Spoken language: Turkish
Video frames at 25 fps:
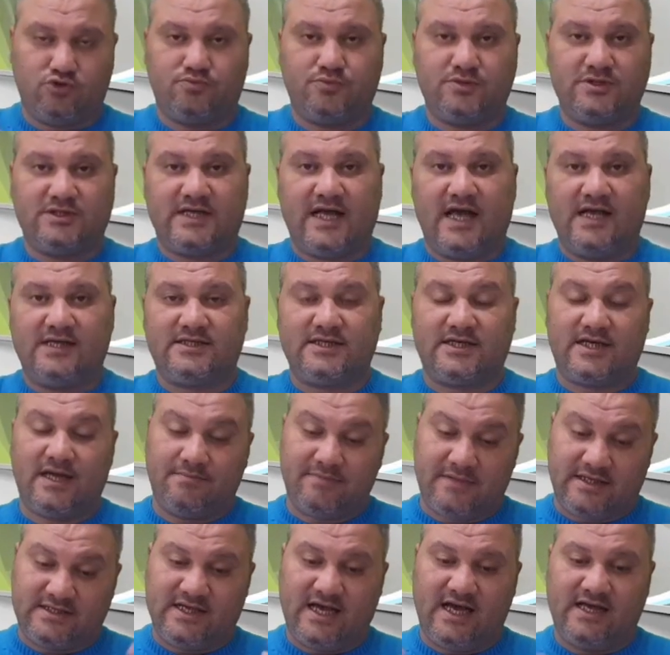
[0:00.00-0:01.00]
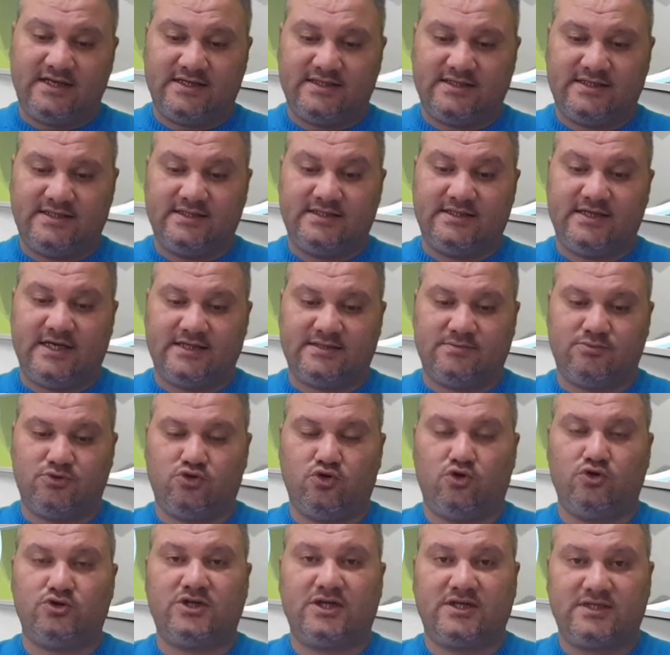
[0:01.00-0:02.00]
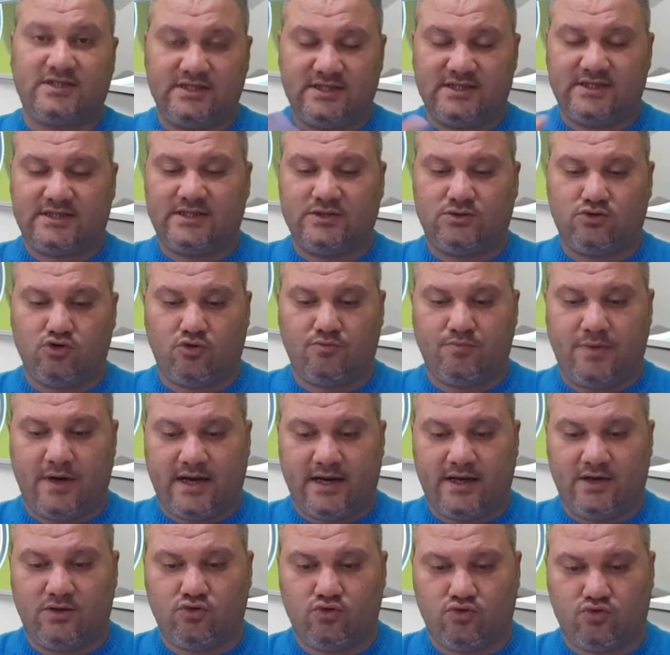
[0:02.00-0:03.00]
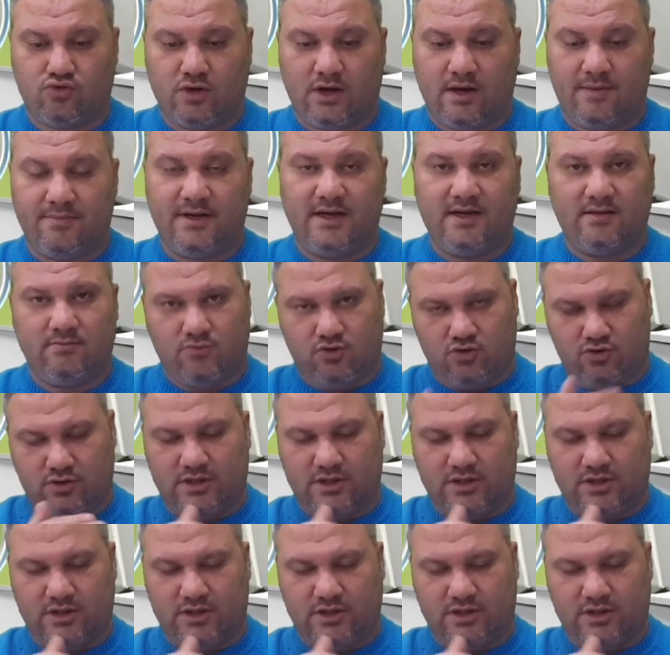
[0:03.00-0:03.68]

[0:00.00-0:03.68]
sürpriz gelecek hem de sadece siz yazmış olacaksınız ki çok parayı tutturabilin.